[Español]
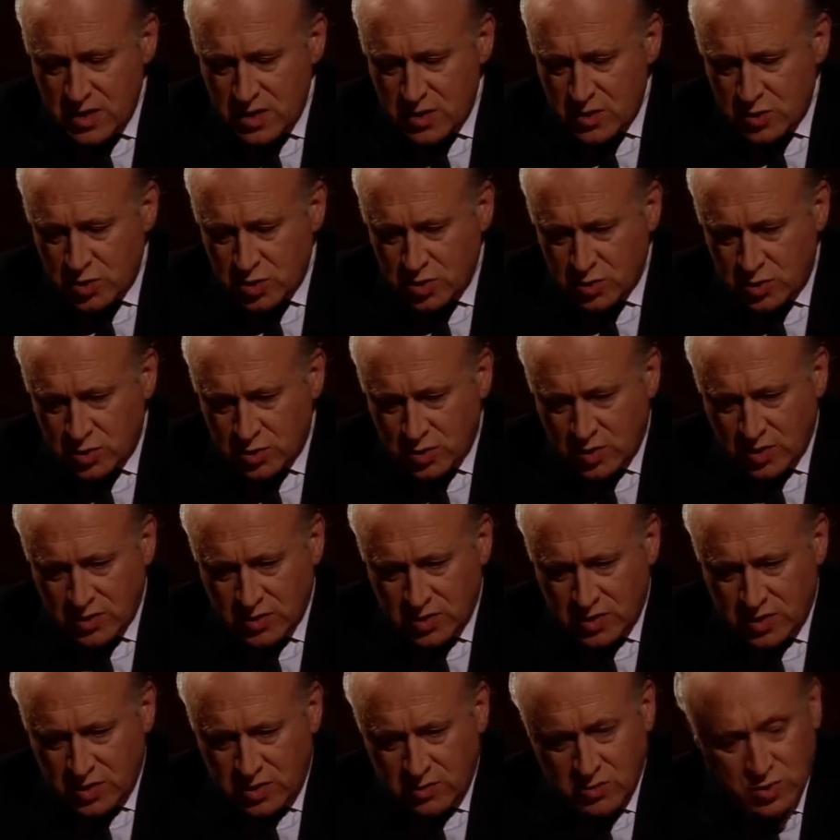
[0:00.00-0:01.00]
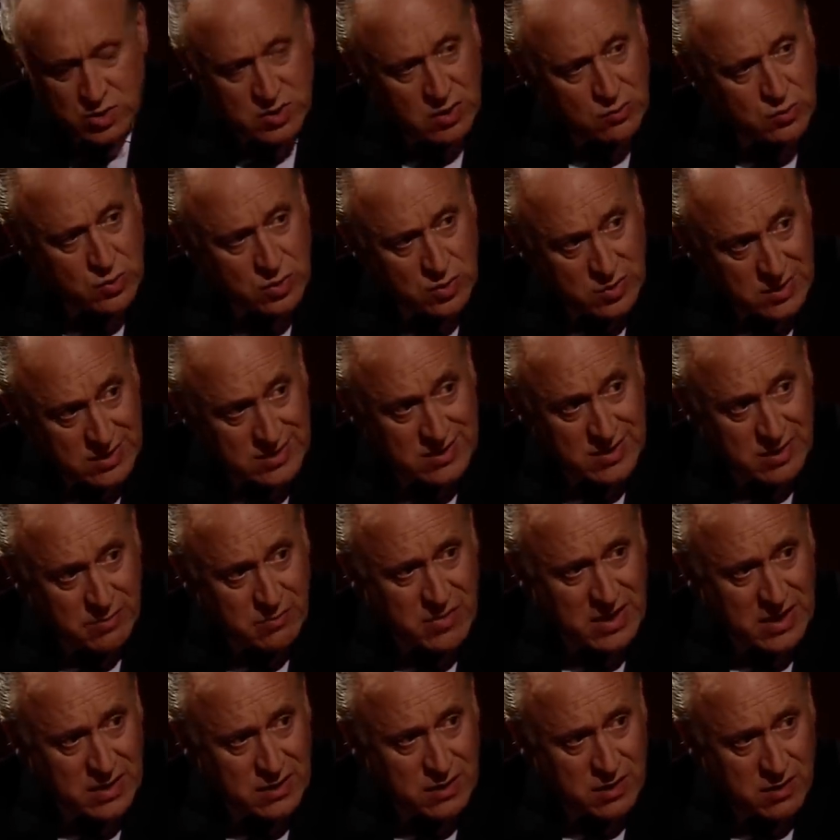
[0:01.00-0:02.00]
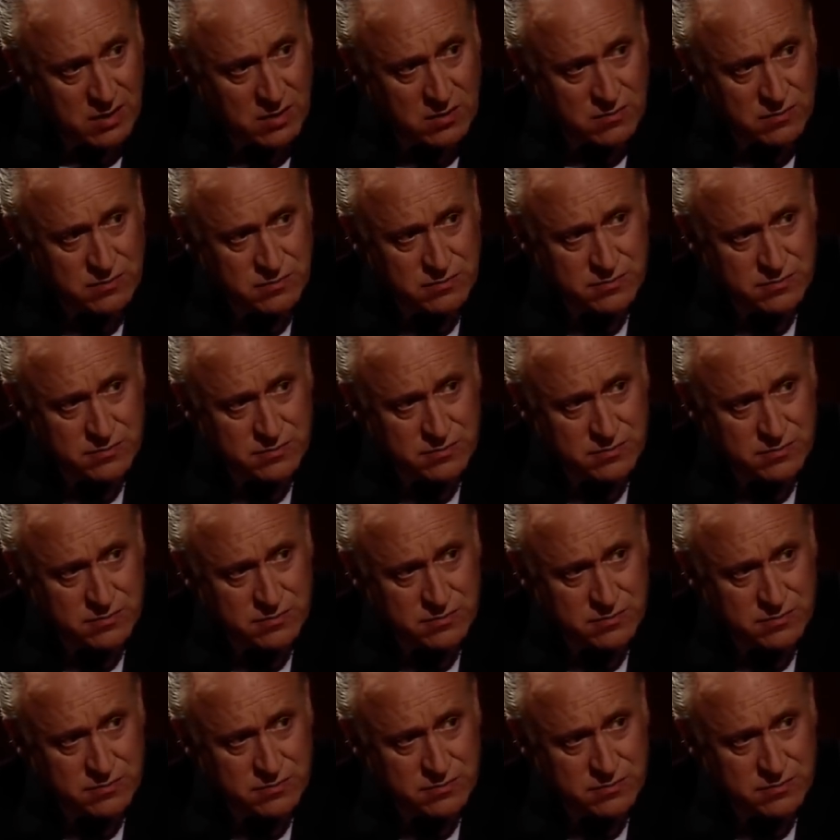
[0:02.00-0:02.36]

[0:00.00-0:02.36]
Nosotros cuando decimos autodeterminación,